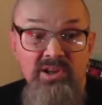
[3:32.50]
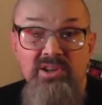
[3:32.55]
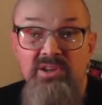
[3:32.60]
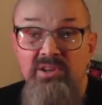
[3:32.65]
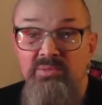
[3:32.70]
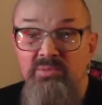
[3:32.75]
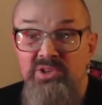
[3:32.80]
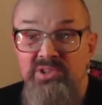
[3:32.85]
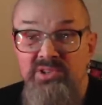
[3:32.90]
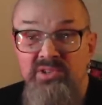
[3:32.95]

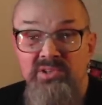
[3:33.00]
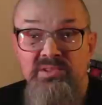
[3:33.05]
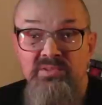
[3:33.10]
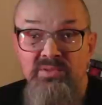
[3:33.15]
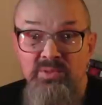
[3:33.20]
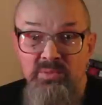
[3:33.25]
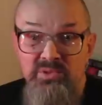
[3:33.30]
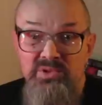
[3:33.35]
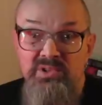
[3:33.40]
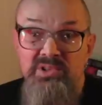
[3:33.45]
и
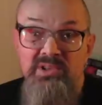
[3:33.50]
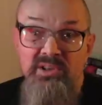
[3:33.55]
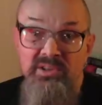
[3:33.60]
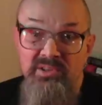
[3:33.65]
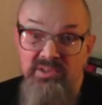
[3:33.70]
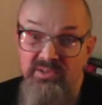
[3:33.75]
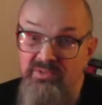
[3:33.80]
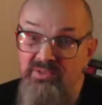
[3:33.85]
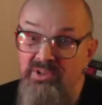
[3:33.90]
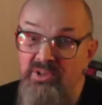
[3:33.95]
мастерство
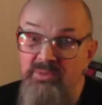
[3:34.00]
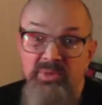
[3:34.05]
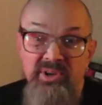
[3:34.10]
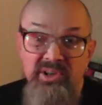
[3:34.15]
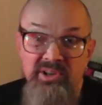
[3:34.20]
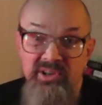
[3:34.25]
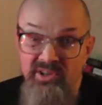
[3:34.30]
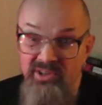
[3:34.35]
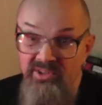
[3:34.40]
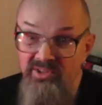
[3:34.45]
музыкантов, не
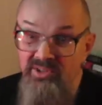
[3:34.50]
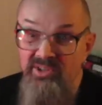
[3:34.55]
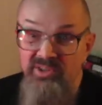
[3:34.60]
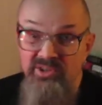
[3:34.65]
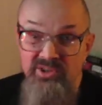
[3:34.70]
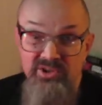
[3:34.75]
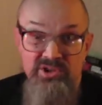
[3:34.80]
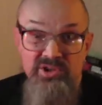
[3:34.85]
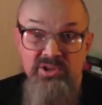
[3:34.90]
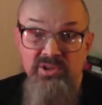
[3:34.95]
прикрытое
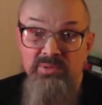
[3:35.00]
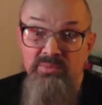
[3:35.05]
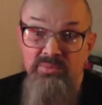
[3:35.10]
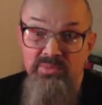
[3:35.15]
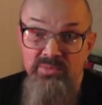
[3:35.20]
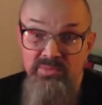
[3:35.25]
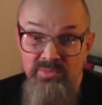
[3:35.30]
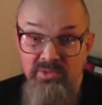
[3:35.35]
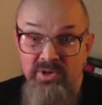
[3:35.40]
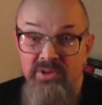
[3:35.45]
ничем.
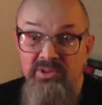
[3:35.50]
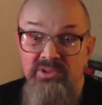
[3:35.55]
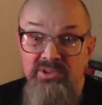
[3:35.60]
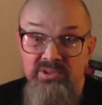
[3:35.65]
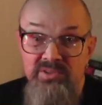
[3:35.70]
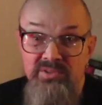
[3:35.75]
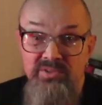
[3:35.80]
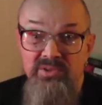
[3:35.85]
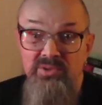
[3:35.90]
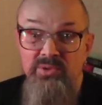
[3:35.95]
Они
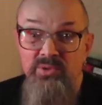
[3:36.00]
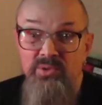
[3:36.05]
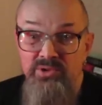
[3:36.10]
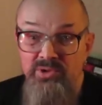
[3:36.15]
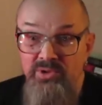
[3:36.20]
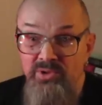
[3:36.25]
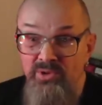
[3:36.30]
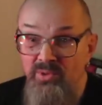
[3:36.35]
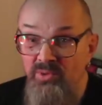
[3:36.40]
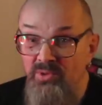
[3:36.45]
действительно
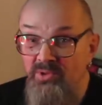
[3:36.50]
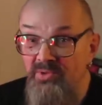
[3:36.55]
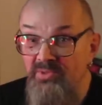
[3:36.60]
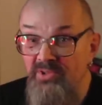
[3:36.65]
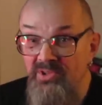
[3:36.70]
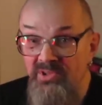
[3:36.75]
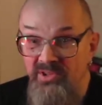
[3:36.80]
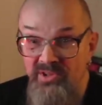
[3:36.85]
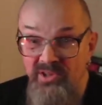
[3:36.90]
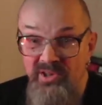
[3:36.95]
очень круто
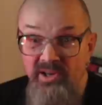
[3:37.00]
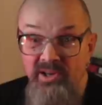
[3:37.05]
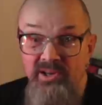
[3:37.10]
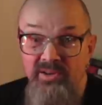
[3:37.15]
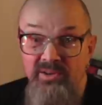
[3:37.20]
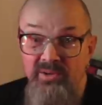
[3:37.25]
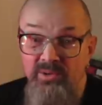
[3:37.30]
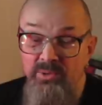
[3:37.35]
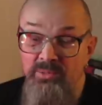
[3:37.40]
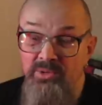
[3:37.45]
все играли.
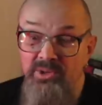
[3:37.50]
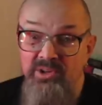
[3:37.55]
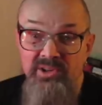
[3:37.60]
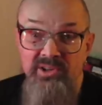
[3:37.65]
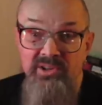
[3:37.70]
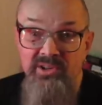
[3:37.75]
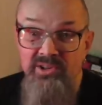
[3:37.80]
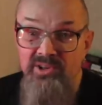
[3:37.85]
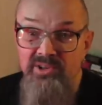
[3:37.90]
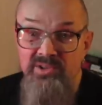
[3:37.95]
Робби
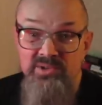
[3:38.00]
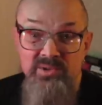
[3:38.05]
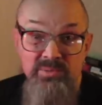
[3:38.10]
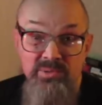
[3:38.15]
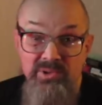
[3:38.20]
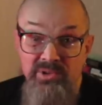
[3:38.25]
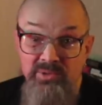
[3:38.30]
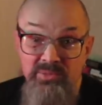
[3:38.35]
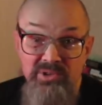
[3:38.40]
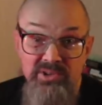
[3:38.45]
Кригер
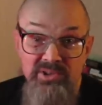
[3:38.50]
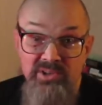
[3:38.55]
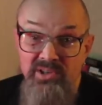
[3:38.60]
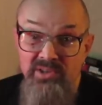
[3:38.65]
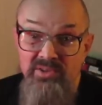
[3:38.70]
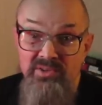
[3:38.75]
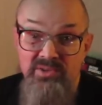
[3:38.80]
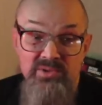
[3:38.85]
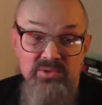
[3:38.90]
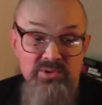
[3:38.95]
особенно мне
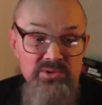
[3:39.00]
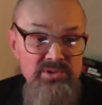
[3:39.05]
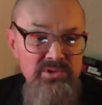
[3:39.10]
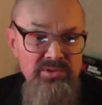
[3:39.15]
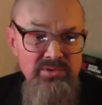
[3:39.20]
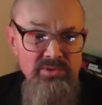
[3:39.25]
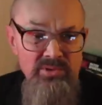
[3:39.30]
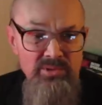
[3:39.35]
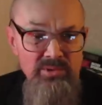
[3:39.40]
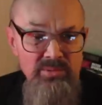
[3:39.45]
нравится,
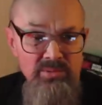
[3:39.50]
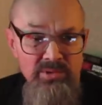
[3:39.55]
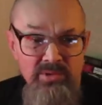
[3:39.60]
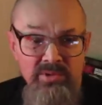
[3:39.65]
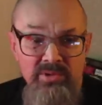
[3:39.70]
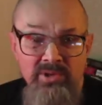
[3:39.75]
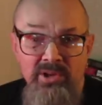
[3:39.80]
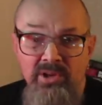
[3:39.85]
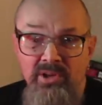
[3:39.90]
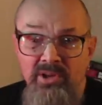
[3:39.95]
очень его
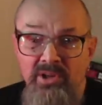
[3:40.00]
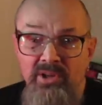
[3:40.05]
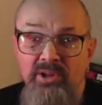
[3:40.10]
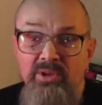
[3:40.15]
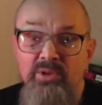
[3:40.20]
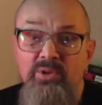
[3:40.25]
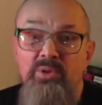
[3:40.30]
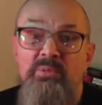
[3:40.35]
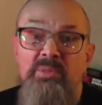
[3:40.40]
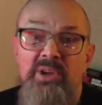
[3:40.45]
люблю.
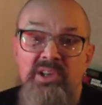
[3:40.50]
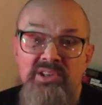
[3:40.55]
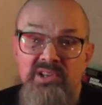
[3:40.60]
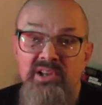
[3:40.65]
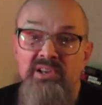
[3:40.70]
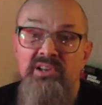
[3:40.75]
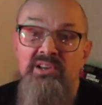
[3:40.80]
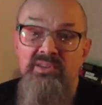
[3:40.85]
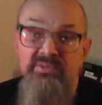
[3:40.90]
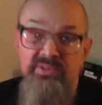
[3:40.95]
Ну,
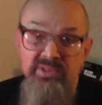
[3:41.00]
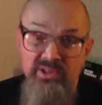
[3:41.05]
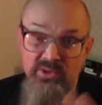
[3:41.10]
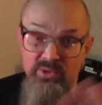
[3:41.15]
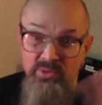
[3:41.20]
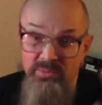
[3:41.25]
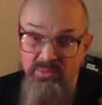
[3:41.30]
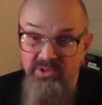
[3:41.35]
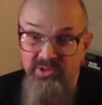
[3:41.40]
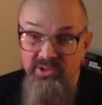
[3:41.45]
Манзарака все
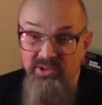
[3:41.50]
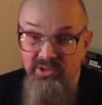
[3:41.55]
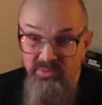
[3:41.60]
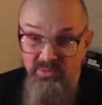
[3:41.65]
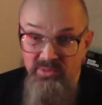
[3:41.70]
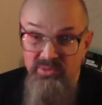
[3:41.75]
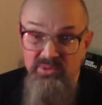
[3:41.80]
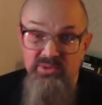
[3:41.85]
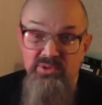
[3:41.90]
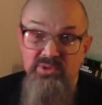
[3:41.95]
любят, я не
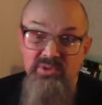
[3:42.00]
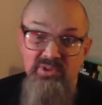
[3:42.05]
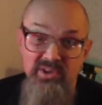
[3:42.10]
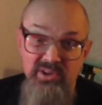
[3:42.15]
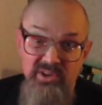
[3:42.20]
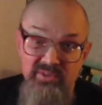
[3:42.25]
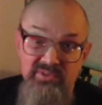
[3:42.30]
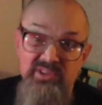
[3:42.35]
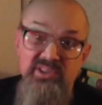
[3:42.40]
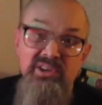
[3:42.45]
буду ничего
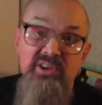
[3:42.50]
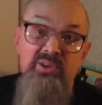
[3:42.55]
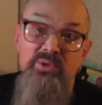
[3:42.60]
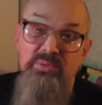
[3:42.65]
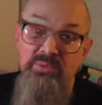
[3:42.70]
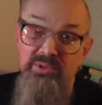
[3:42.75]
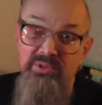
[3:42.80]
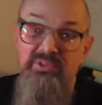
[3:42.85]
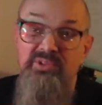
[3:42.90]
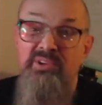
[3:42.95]
говорить, все
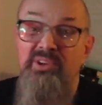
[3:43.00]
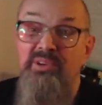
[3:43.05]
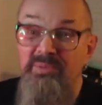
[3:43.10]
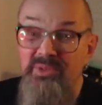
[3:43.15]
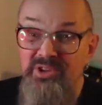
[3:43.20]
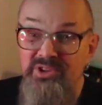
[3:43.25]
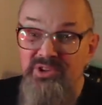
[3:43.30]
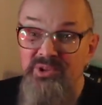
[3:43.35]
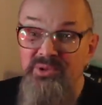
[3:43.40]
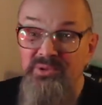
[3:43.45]
любят, все
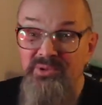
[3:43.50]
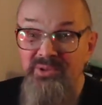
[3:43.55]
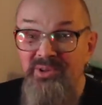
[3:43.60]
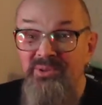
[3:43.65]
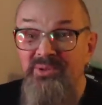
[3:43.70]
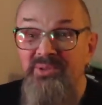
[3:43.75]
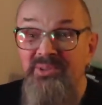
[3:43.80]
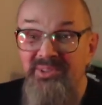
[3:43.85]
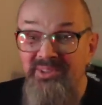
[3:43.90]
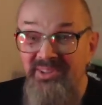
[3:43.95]
обожают,
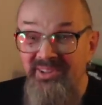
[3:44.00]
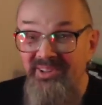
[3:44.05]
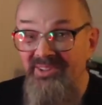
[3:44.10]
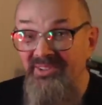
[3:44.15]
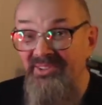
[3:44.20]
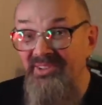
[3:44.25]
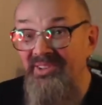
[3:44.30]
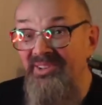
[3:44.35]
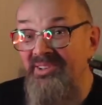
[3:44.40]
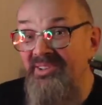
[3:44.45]
как он
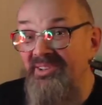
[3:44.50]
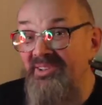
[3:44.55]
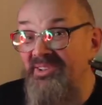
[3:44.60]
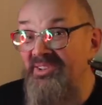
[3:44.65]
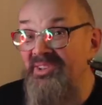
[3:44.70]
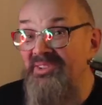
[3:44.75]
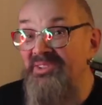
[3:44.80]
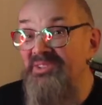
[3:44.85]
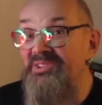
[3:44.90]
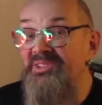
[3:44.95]
играл на
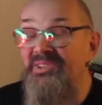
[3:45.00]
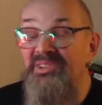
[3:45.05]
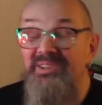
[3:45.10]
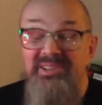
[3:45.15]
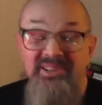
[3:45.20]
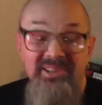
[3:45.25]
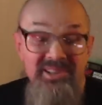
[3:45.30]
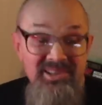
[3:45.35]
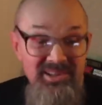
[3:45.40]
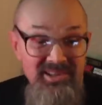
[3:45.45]
клавишных.
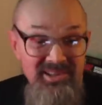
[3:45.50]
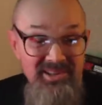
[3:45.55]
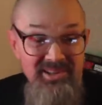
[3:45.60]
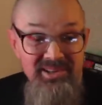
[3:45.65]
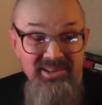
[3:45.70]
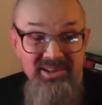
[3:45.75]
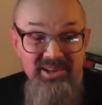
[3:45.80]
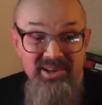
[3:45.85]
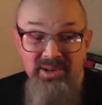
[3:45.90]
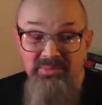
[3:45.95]

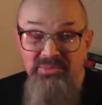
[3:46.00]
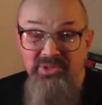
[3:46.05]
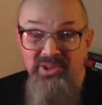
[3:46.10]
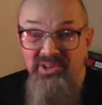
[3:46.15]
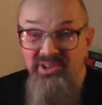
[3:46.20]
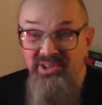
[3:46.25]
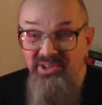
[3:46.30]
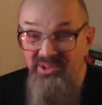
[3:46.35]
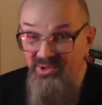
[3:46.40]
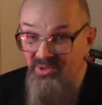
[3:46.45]
А мне
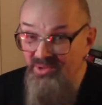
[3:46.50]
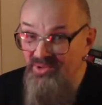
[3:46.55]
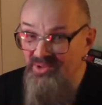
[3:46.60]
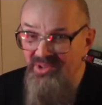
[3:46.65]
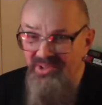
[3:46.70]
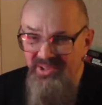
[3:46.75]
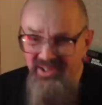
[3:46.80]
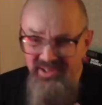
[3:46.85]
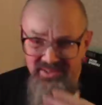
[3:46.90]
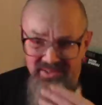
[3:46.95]
Кригер
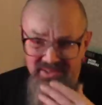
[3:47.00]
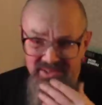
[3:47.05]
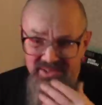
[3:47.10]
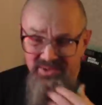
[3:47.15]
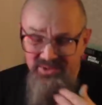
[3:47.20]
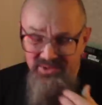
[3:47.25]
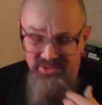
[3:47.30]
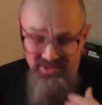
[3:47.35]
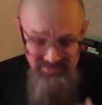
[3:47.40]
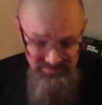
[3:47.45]
очень нравится
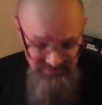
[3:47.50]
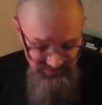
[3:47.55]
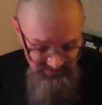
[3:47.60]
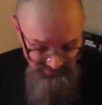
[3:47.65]
тоже.